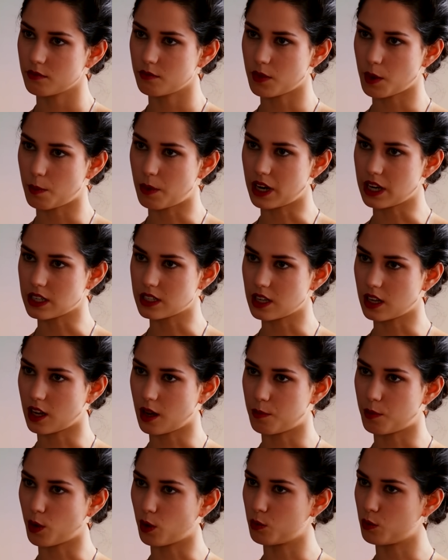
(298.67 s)
Me parece
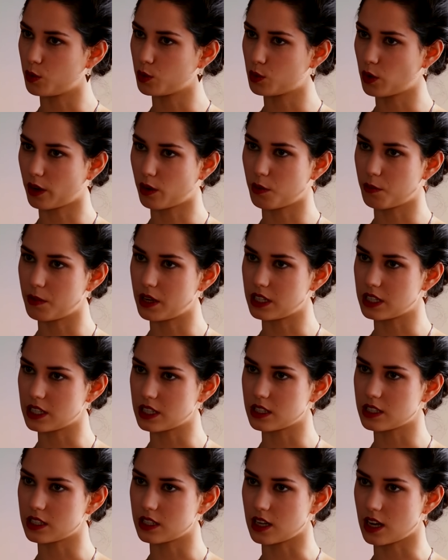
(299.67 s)
que por mutua
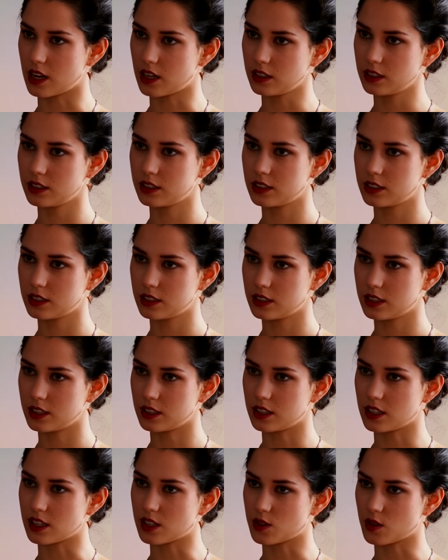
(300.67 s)
conveniencia
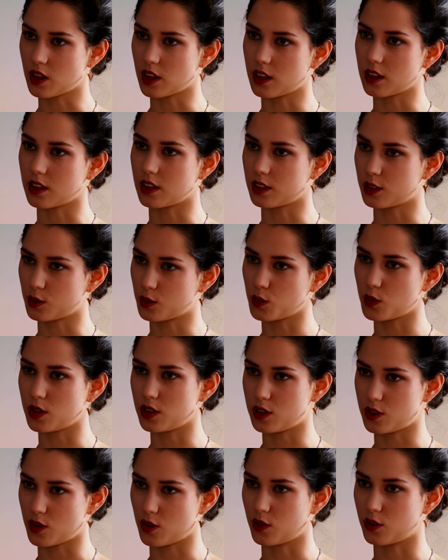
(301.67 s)
ya es de que tú
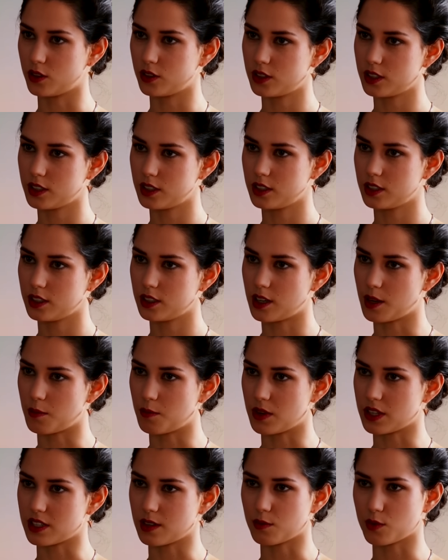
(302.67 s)
y yo
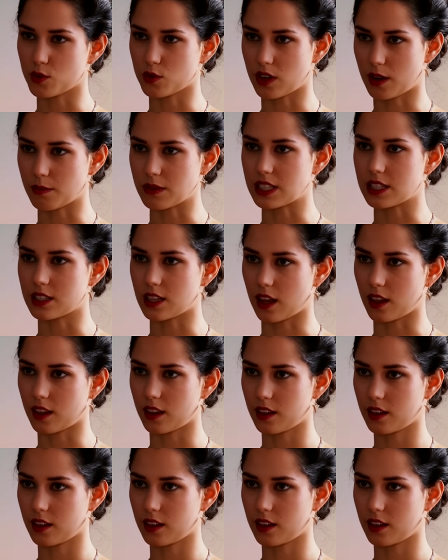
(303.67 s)
empecemos una amistad.